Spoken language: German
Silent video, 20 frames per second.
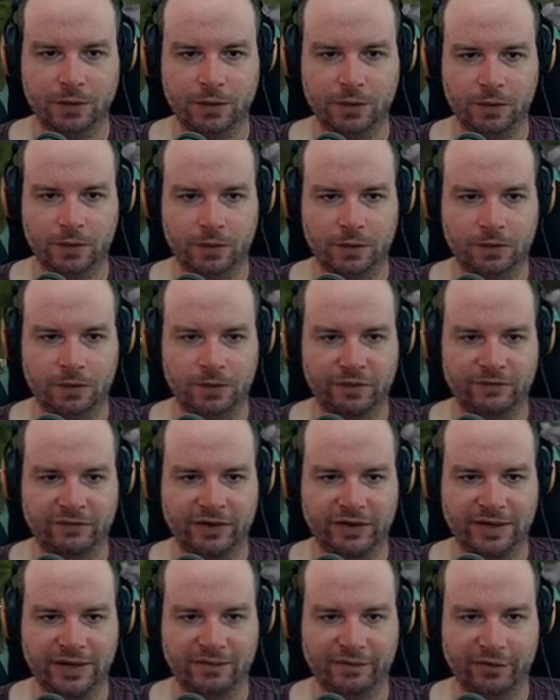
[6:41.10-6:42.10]
Und
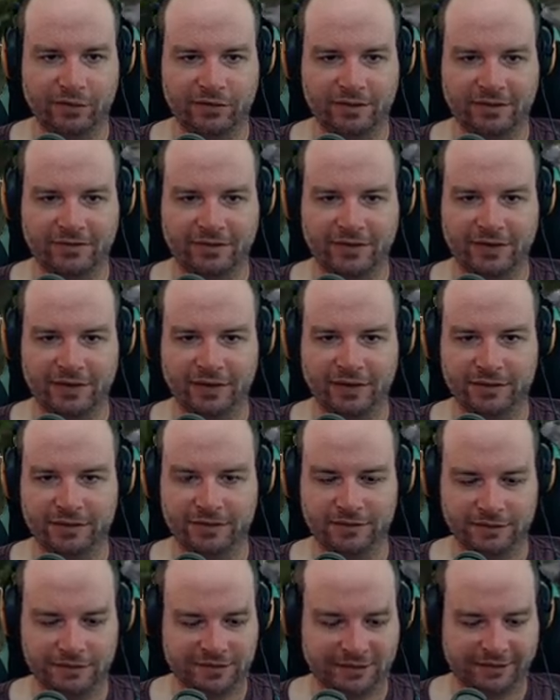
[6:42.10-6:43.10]
vielleicht haben wir Glück, dass wir hier
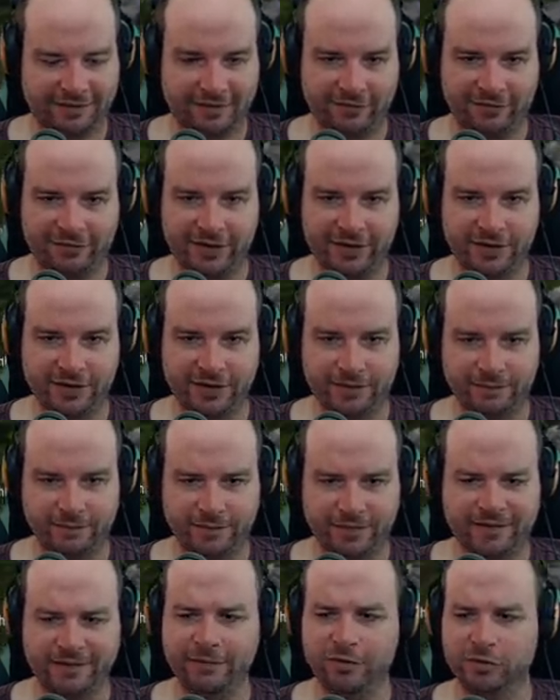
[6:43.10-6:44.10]
was finden.
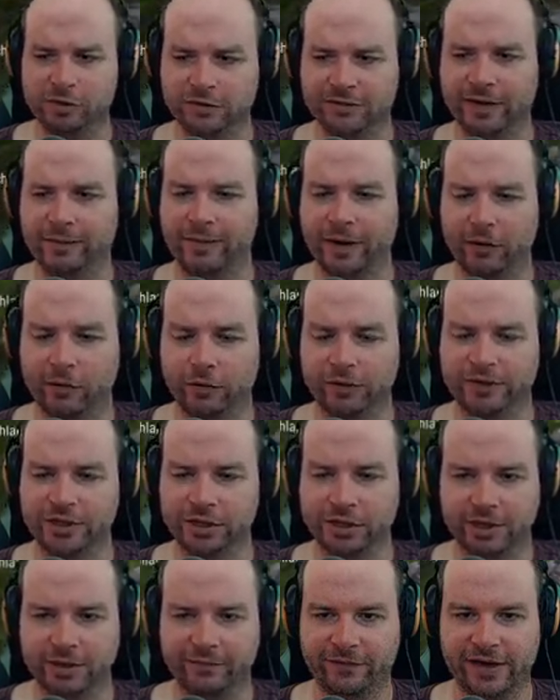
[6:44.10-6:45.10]
Hier sind wir auch schon wieder ein paar
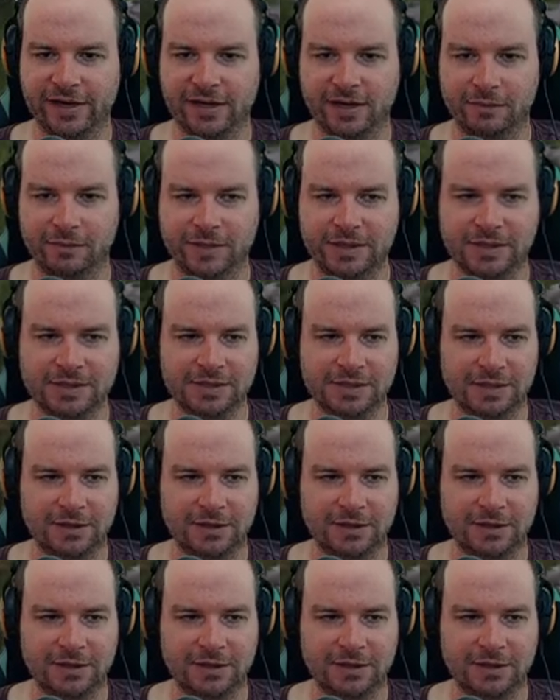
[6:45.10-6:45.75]
Rothirsche im Waldgebiet.